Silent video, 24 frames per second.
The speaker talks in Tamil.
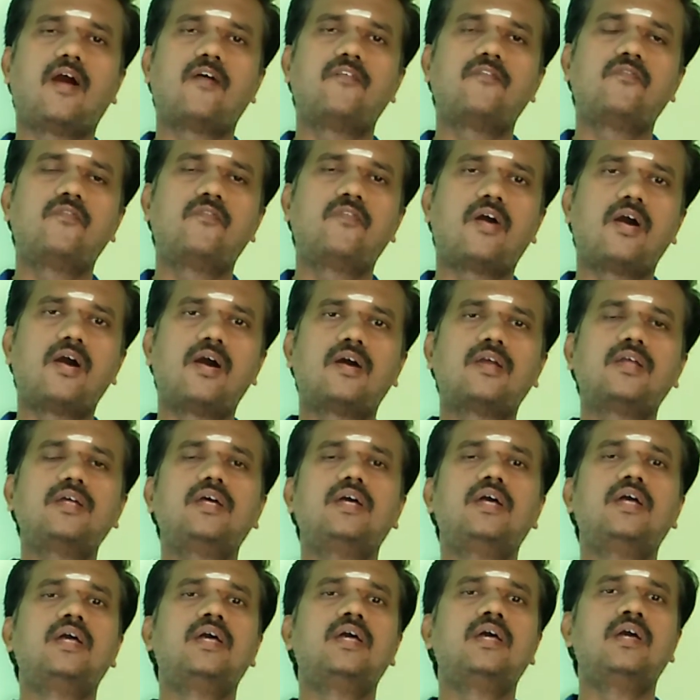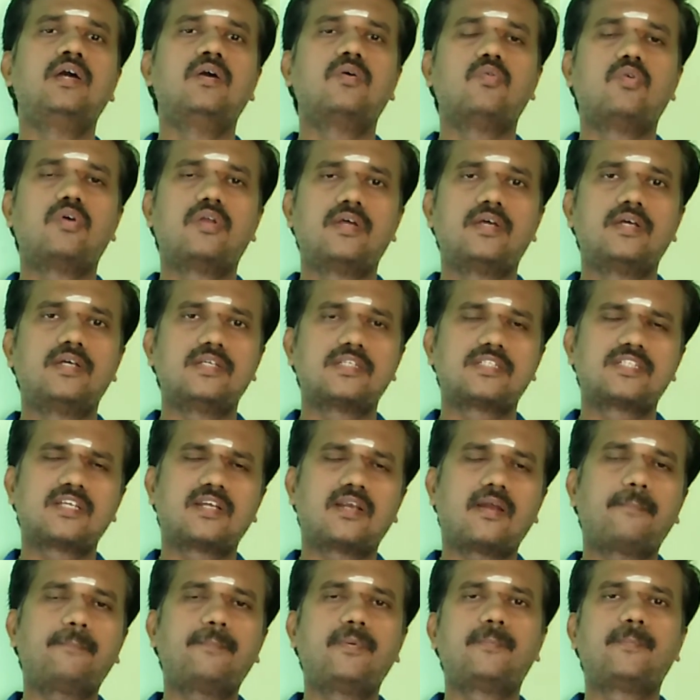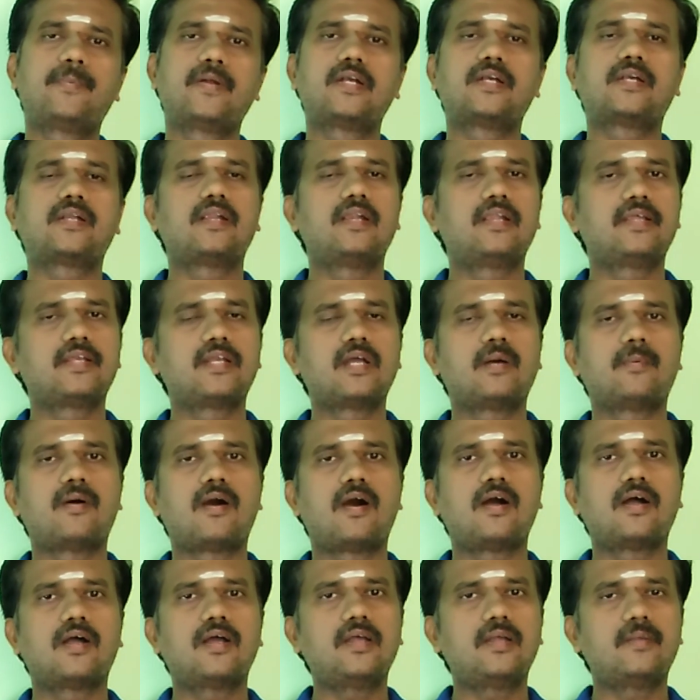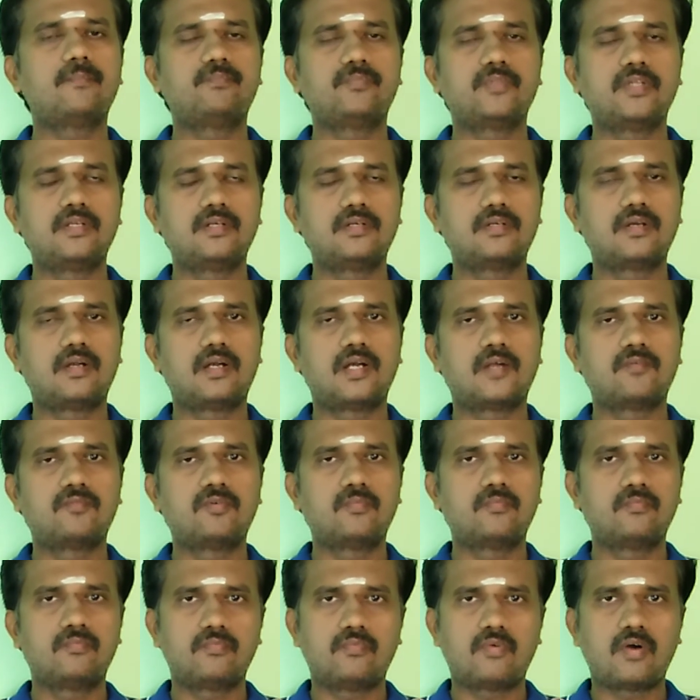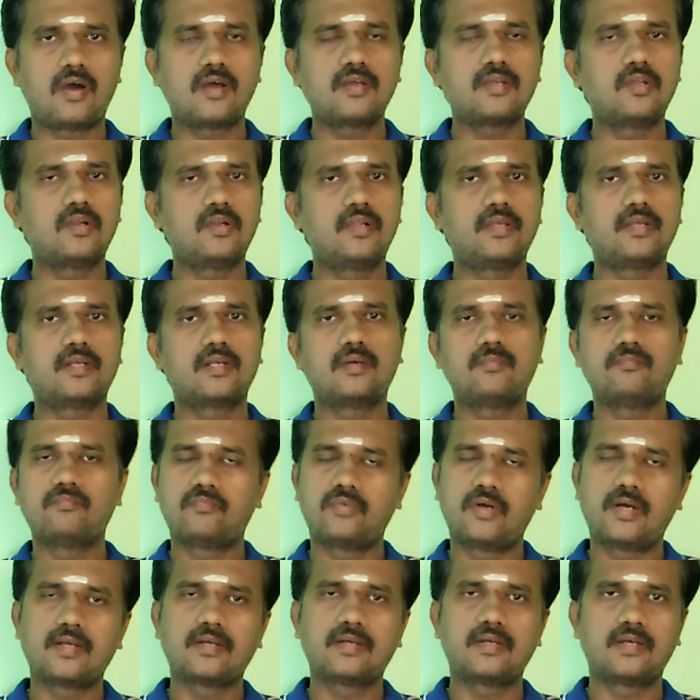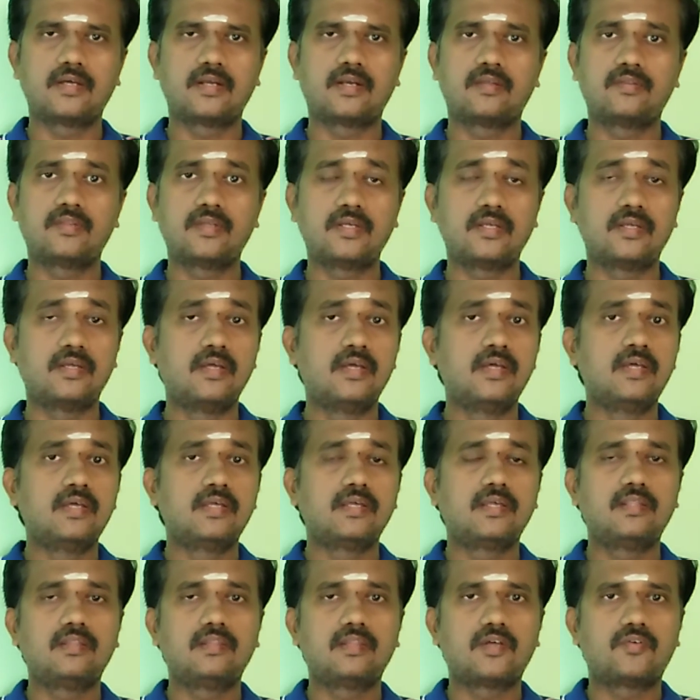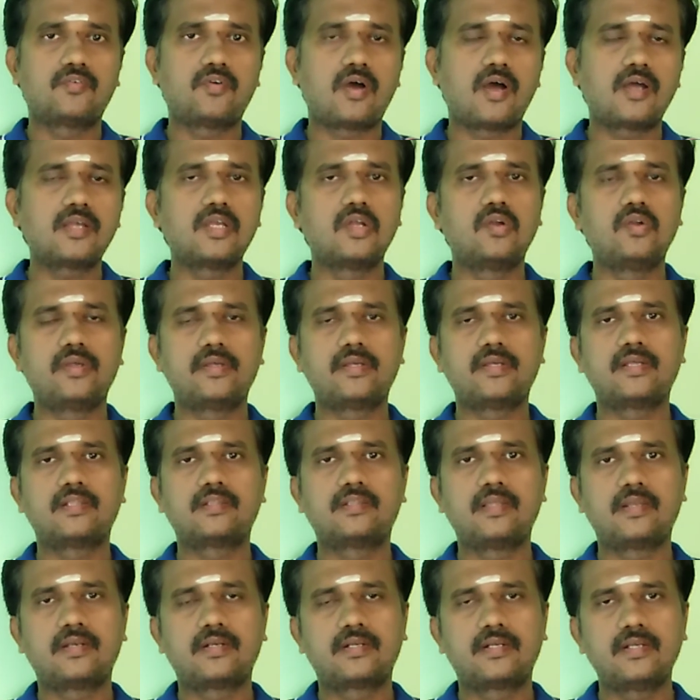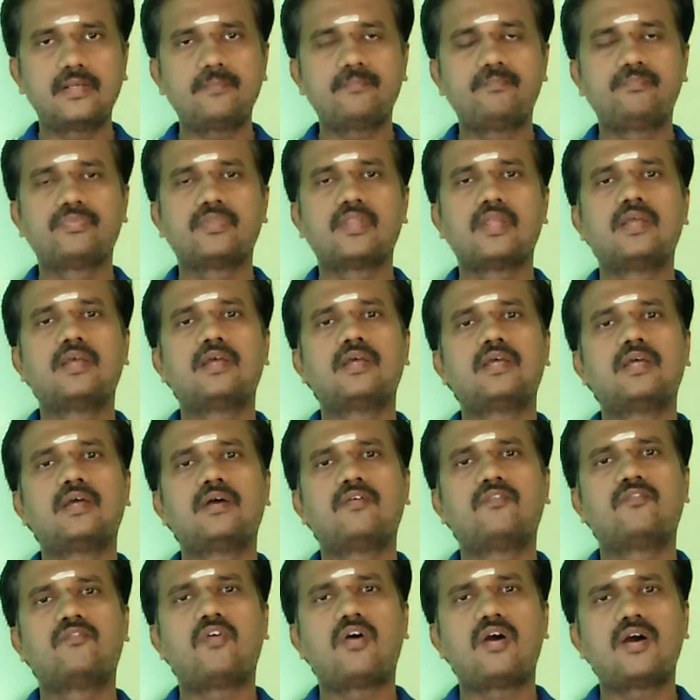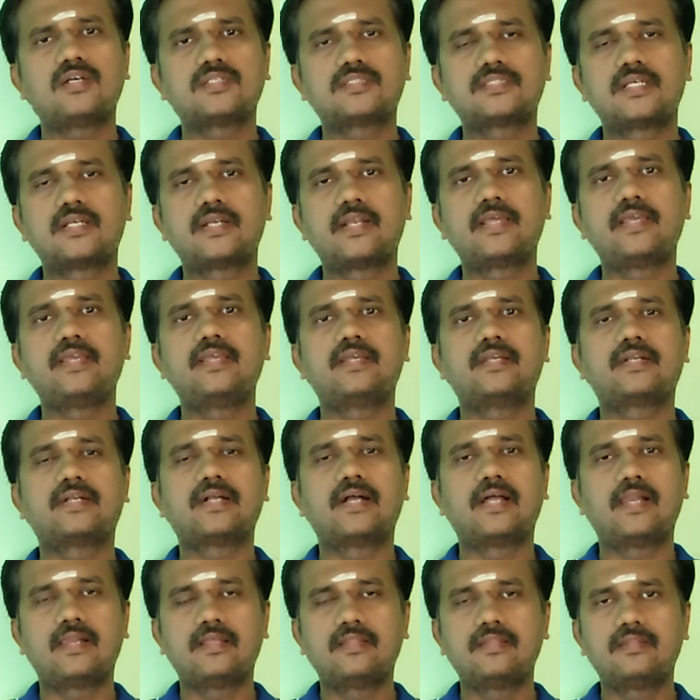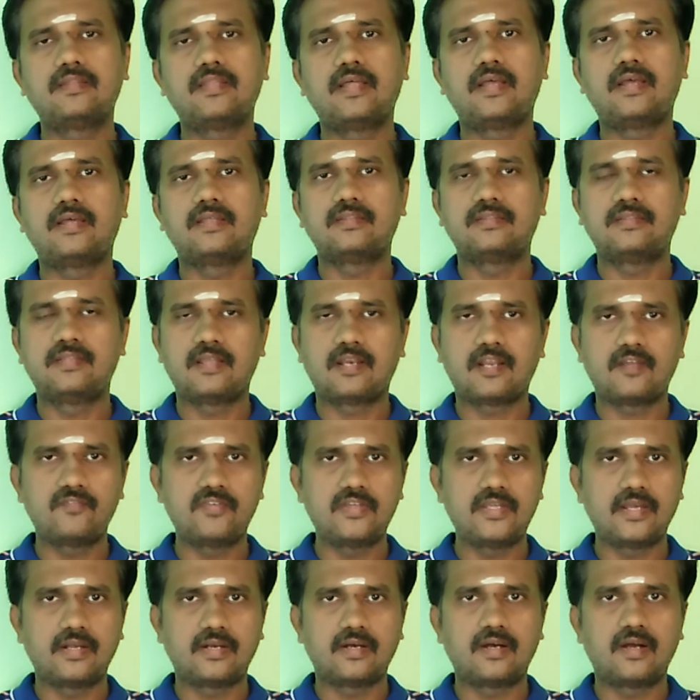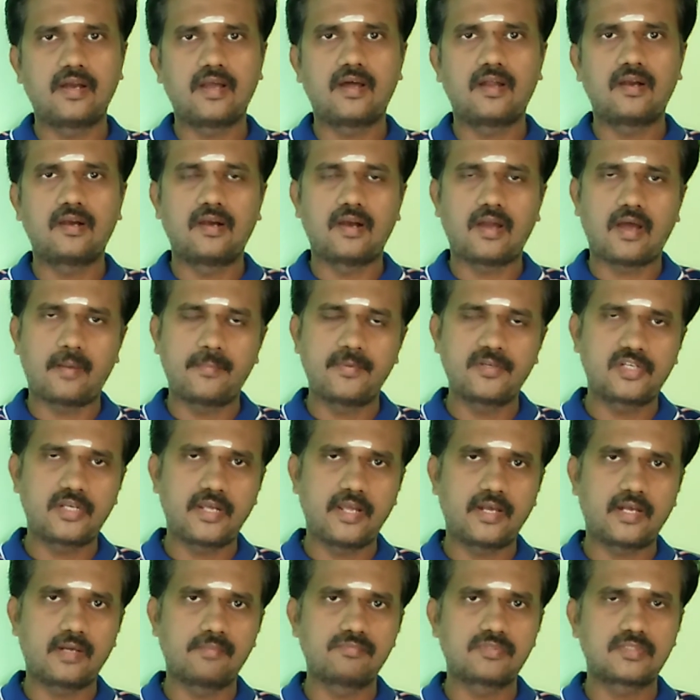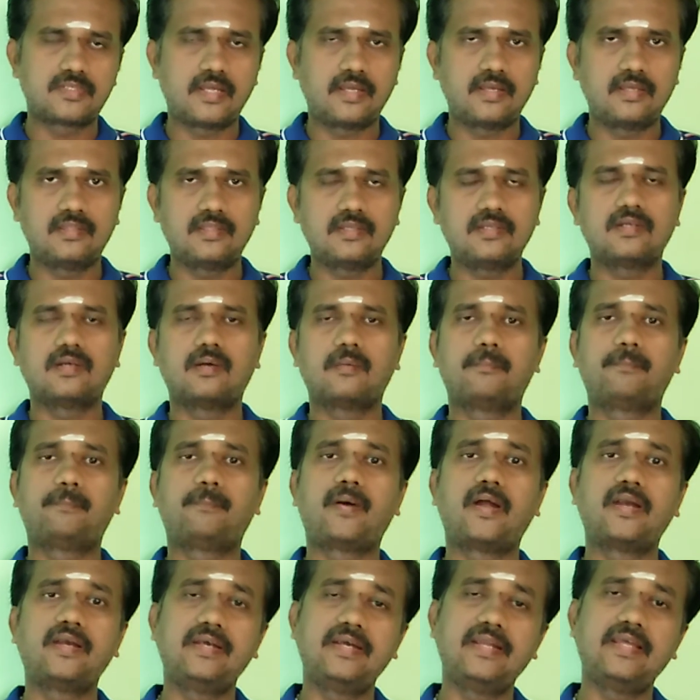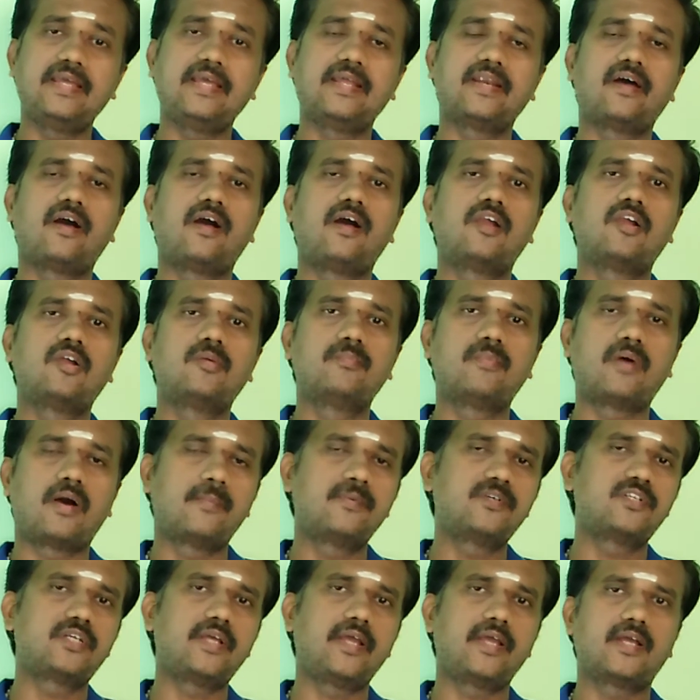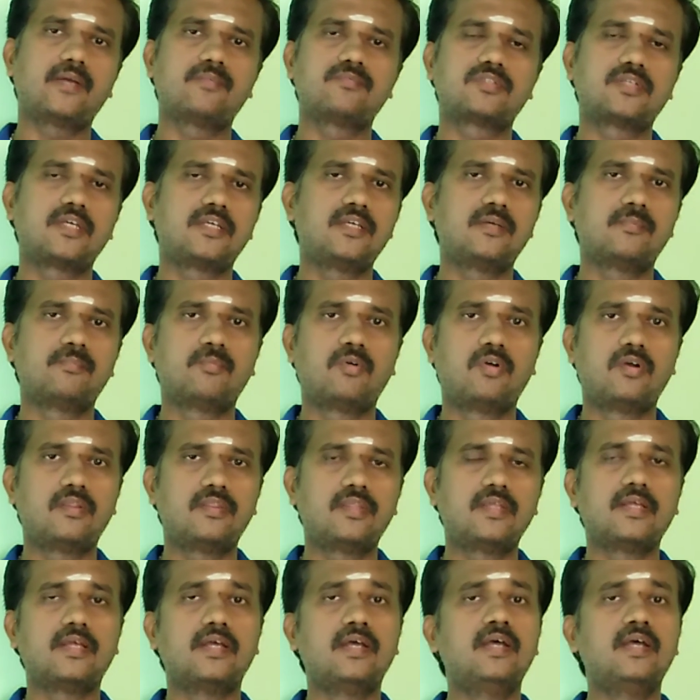அவ்வாறு ஒரு சிறப்பு பெற்ற லிங்கமாக இன்றளவும் வாயு லிங்கம் விளங்குகிறது இந்த வாயு லிங்கத்திற்கு வாசனை கலந்த திரவியங்களால் அபிஷேகம் செய்து பன்னீராலும் அபிஷேகம் செய்யும் பொழுது